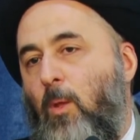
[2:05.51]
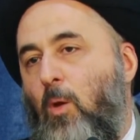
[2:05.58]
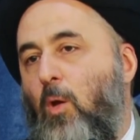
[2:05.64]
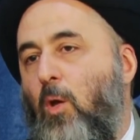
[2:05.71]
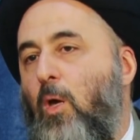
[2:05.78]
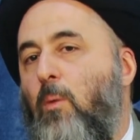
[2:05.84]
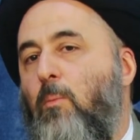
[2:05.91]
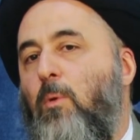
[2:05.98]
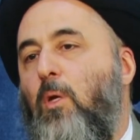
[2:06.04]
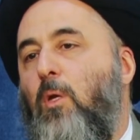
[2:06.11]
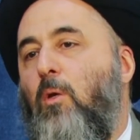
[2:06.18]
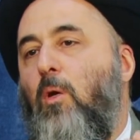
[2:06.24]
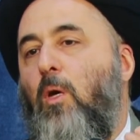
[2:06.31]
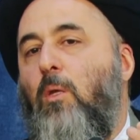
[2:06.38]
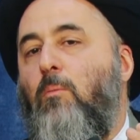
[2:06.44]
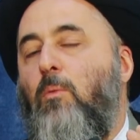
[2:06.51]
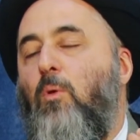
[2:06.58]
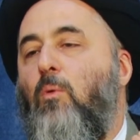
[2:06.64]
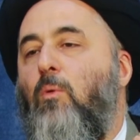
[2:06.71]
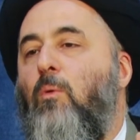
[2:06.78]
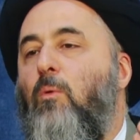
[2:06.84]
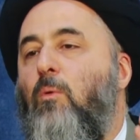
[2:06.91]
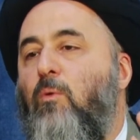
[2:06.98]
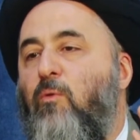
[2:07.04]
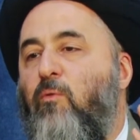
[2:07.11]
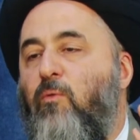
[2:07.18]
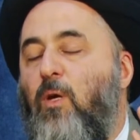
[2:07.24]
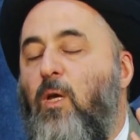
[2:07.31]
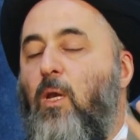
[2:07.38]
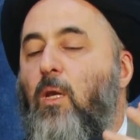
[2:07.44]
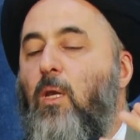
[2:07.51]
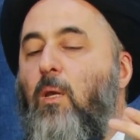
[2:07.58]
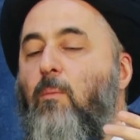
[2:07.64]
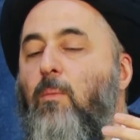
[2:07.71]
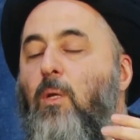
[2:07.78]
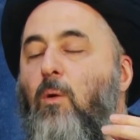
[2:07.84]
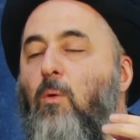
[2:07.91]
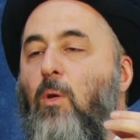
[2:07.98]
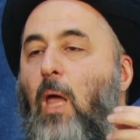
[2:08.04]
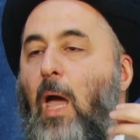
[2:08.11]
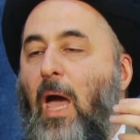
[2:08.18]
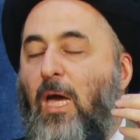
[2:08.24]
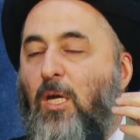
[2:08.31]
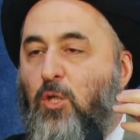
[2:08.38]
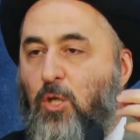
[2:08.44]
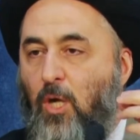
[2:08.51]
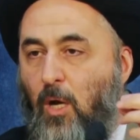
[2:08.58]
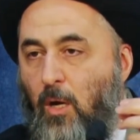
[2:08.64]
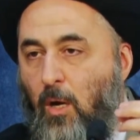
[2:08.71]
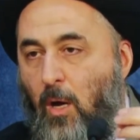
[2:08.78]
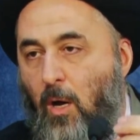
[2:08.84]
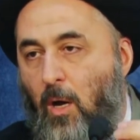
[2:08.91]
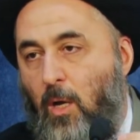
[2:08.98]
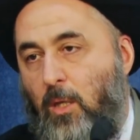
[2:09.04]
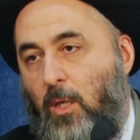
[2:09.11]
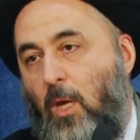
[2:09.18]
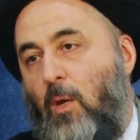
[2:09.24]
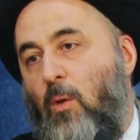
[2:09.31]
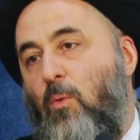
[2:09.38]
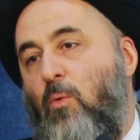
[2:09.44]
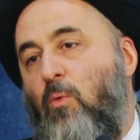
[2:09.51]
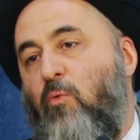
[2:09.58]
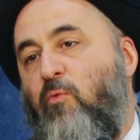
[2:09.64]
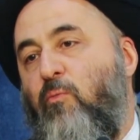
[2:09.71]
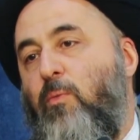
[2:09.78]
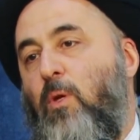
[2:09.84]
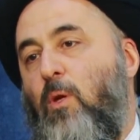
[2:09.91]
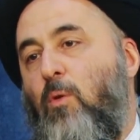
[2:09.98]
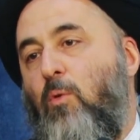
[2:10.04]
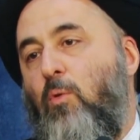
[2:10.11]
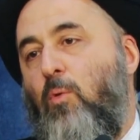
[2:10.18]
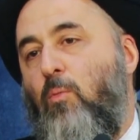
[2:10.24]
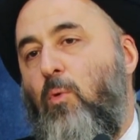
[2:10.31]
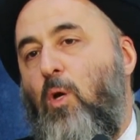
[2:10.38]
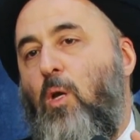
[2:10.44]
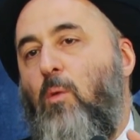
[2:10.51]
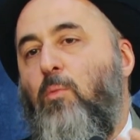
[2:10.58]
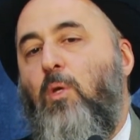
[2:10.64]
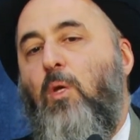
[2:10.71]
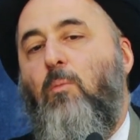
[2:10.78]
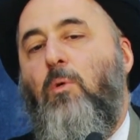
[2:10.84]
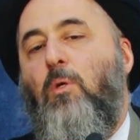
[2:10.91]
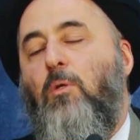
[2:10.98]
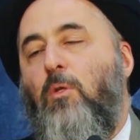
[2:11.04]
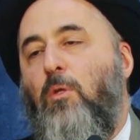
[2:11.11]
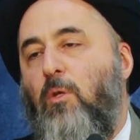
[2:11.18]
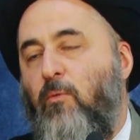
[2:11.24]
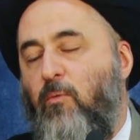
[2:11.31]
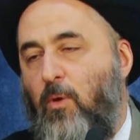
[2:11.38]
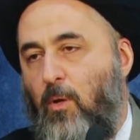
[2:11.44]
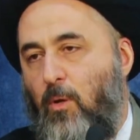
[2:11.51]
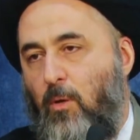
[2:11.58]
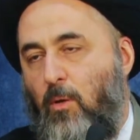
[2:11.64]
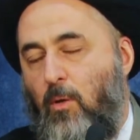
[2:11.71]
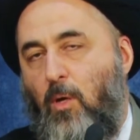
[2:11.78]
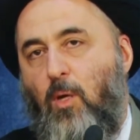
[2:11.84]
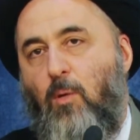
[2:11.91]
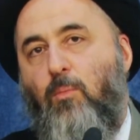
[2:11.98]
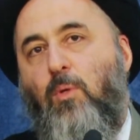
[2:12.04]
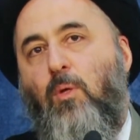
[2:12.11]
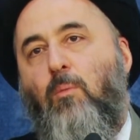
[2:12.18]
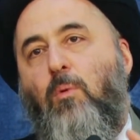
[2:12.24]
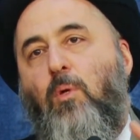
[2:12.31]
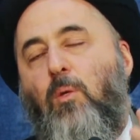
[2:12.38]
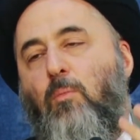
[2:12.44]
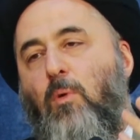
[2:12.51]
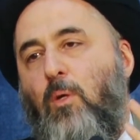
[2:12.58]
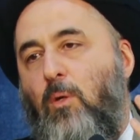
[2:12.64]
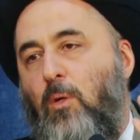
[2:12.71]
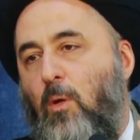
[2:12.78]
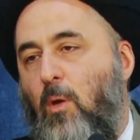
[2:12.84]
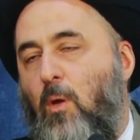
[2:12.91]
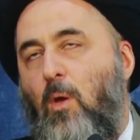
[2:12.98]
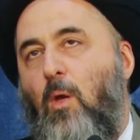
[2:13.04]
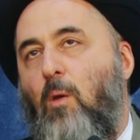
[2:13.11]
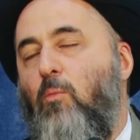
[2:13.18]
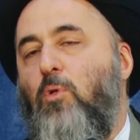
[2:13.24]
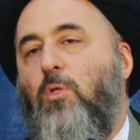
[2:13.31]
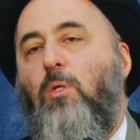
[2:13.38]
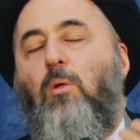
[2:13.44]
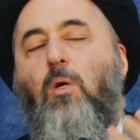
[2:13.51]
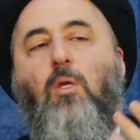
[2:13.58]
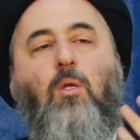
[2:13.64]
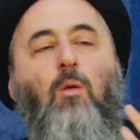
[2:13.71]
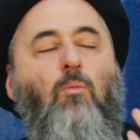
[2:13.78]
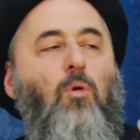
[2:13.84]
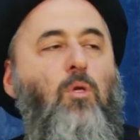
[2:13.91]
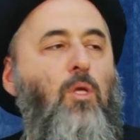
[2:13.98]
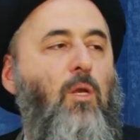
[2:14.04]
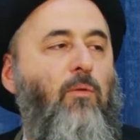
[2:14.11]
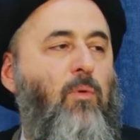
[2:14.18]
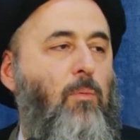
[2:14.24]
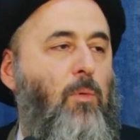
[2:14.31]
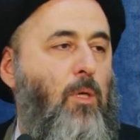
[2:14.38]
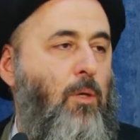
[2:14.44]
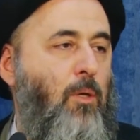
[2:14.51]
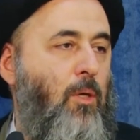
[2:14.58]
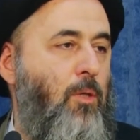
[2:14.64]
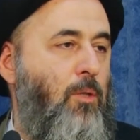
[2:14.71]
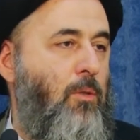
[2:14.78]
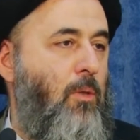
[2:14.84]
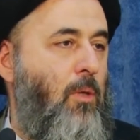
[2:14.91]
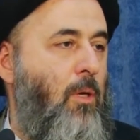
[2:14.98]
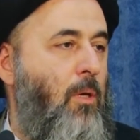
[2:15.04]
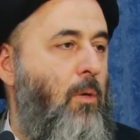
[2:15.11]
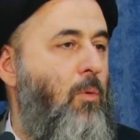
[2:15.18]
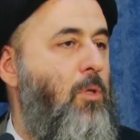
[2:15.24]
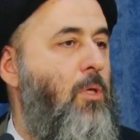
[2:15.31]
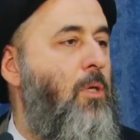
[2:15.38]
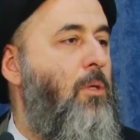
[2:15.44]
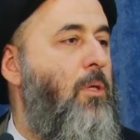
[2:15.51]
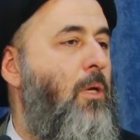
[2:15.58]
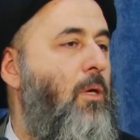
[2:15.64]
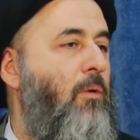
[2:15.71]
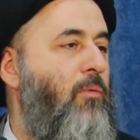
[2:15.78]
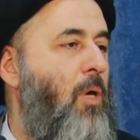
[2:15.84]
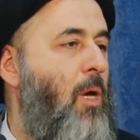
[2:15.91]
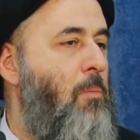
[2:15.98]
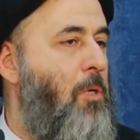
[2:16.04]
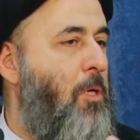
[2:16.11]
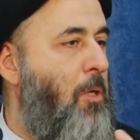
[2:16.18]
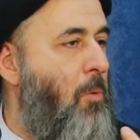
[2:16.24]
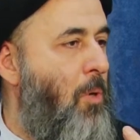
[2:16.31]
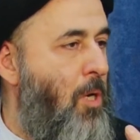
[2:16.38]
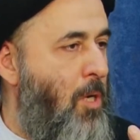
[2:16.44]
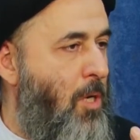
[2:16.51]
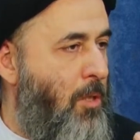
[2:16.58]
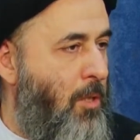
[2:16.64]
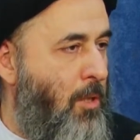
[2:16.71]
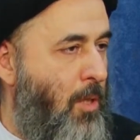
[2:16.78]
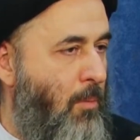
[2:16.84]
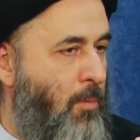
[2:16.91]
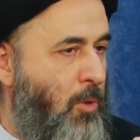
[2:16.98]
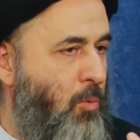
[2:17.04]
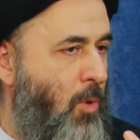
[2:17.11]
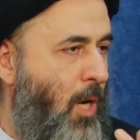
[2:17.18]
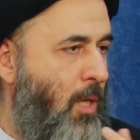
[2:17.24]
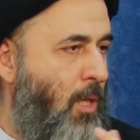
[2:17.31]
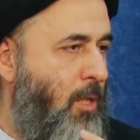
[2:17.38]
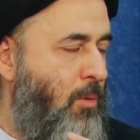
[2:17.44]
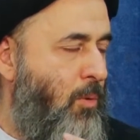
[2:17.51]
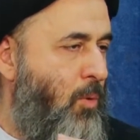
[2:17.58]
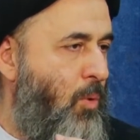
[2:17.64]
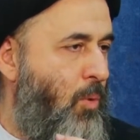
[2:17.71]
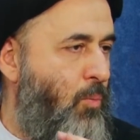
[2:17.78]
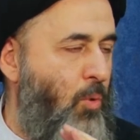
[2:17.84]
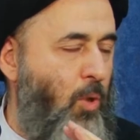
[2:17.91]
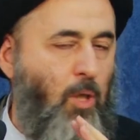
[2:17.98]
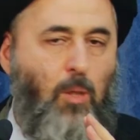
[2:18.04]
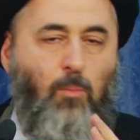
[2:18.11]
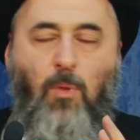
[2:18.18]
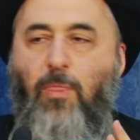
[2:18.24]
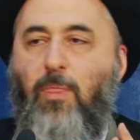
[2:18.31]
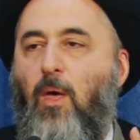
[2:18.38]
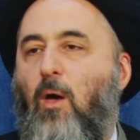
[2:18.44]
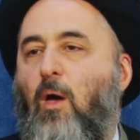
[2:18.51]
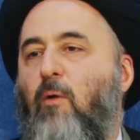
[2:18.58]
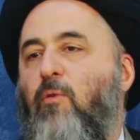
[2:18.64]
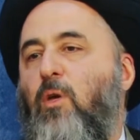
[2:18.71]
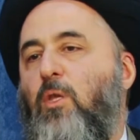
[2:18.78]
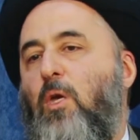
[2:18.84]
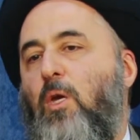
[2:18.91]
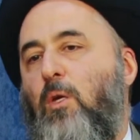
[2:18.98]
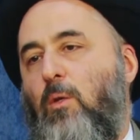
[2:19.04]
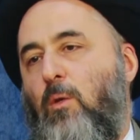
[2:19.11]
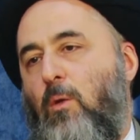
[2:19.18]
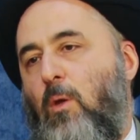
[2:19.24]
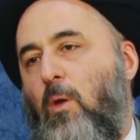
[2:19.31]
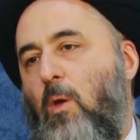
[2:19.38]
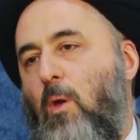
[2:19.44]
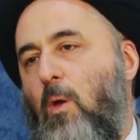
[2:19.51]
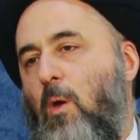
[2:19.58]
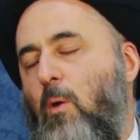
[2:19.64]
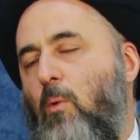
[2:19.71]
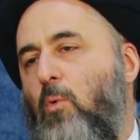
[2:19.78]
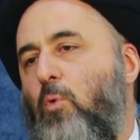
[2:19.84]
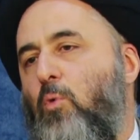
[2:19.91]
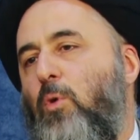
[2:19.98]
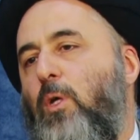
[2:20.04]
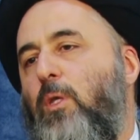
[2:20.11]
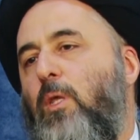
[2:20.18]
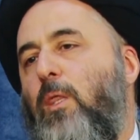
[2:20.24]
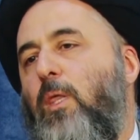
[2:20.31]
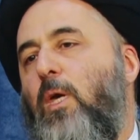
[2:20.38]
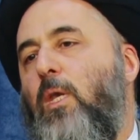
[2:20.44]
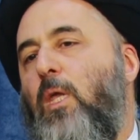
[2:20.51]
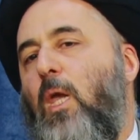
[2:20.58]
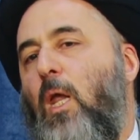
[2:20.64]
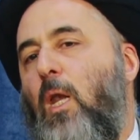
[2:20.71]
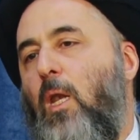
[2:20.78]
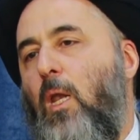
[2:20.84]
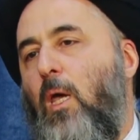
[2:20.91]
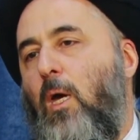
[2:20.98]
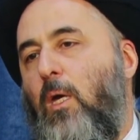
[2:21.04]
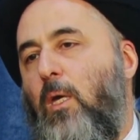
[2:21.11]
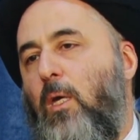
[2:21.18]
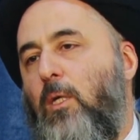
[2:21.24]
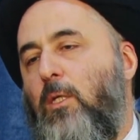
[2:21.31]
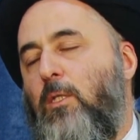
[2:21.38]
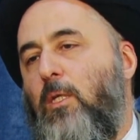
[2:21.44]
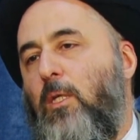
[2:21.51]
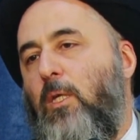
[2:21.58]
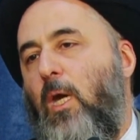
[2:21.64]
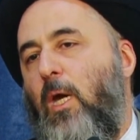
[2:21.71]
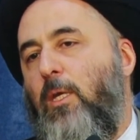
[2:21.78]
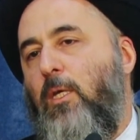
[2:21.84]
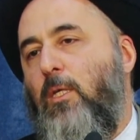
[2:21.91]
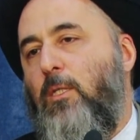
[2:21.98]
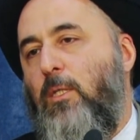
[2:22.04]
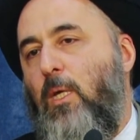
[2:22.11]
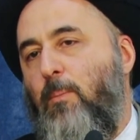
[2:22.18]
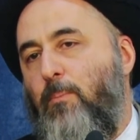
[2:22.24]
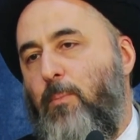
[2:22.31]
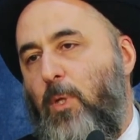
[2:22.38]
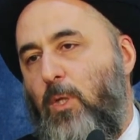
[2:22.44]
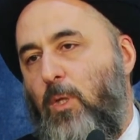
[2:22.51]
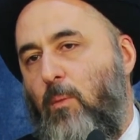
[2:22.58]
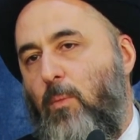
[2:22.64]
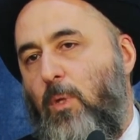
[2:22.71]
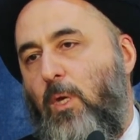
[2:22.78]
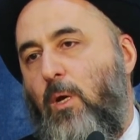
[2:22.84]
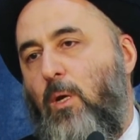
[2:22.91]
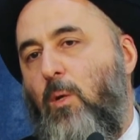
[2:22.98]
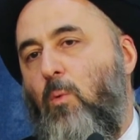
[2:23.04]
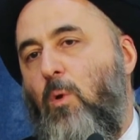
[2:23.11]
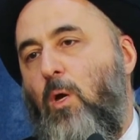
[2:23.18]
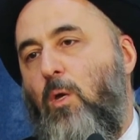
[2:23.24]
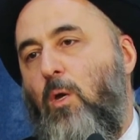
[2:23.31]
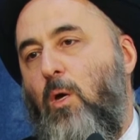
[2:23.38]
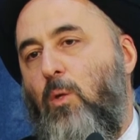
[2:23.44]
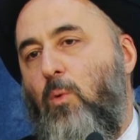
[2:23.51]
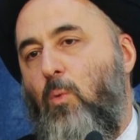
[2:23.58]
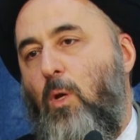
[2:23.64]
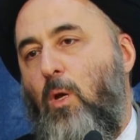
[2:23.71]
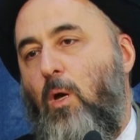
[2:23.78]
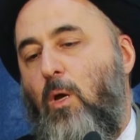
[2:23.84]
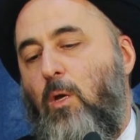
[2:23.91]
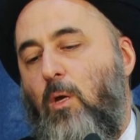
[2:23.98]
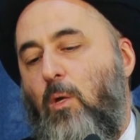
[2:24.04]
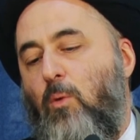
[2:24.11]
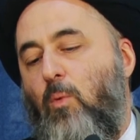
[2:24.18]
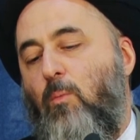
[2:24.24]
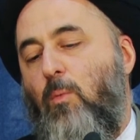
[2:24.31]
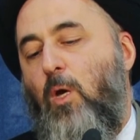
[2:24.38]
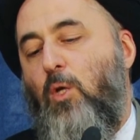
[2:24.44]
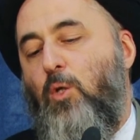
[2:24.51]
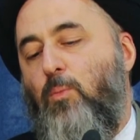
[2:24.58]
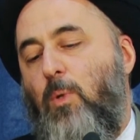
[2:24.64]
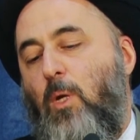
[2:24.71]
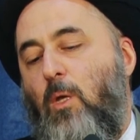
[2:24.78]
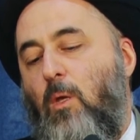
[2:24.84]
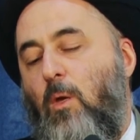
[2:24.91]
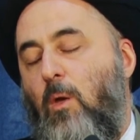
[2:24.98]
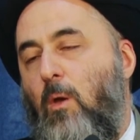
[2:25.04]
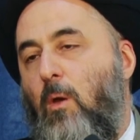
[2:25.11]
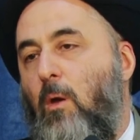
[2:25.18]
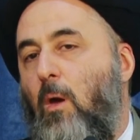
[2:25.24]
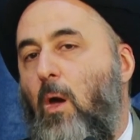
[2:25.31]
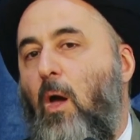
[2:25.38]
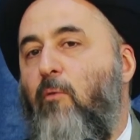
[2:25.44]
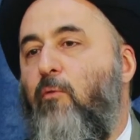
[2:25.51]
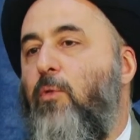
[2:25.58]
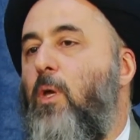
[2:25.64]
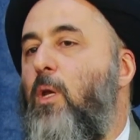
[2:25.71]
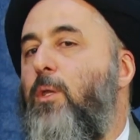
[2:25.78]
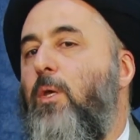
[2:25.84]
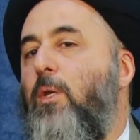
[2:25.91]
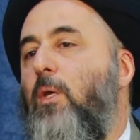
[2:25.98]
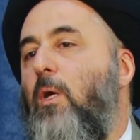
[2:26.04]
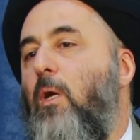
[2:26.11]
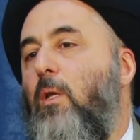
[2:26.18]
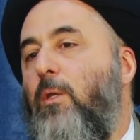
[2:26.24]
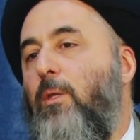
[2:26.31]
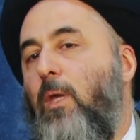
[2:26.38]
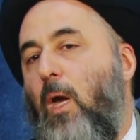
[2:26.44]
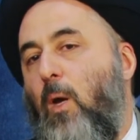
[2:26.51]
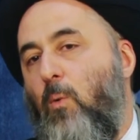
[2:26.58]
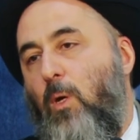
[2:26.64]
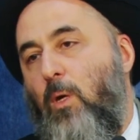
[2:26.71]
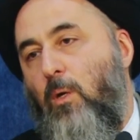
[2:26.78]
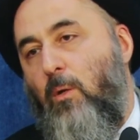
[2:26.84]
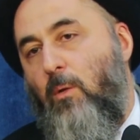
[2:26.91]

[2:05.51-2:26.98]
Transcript: الغربيين كاتبين ألوف إن لم نقل عشرات الألوف من الكتب علم تربية الطفل علم تربية مالي مستويات المختلفة من الناس وتنطلق فيها من رواياتنا بس واحد لازم يكون محيط بالثقافتين ويكون عنده ذهن خلاق كي يستطيع أن يستنبط من الروايات والآيات وما أشبه أفضل طريقة للدعوة